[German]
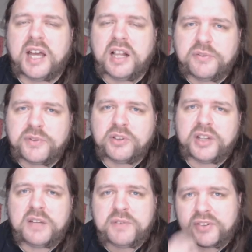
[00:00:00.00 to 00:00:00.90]
Helfer
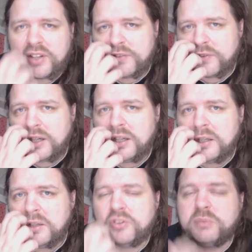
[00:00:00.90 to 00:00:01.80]
und Helfeshelfer
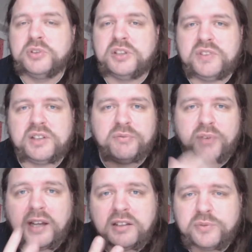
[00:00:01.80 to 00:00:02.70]
zu motivieren,
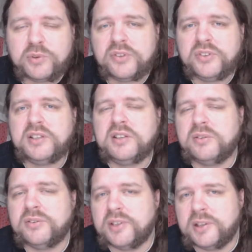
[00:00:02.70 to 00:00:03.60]
weiter für uns
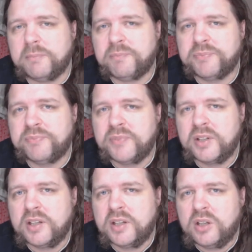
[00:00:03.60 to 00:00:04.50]
tätig zu sein.
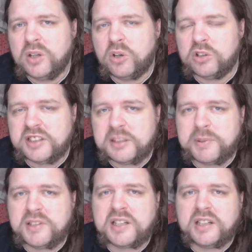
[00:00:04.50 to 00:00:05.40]
Und
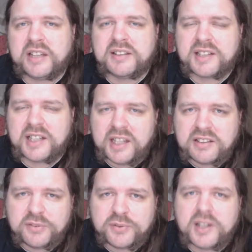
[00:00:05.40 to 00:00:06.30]
deshalb bin ich ein
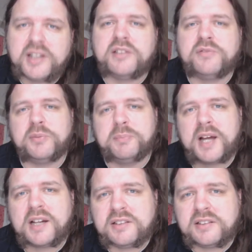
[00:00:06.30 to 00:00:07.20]
erklärter Feind von
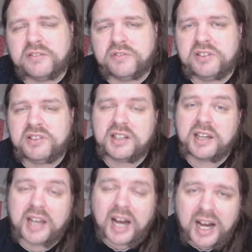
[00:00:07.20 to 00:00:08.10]
Praktiken, wie
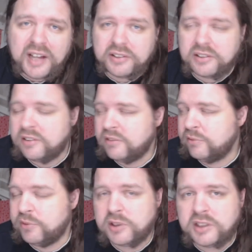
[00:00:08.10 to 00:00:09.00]
sie gerade
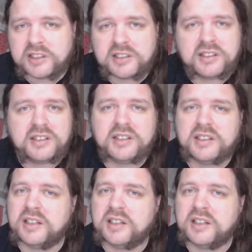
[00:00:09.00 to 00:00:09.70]
wirklich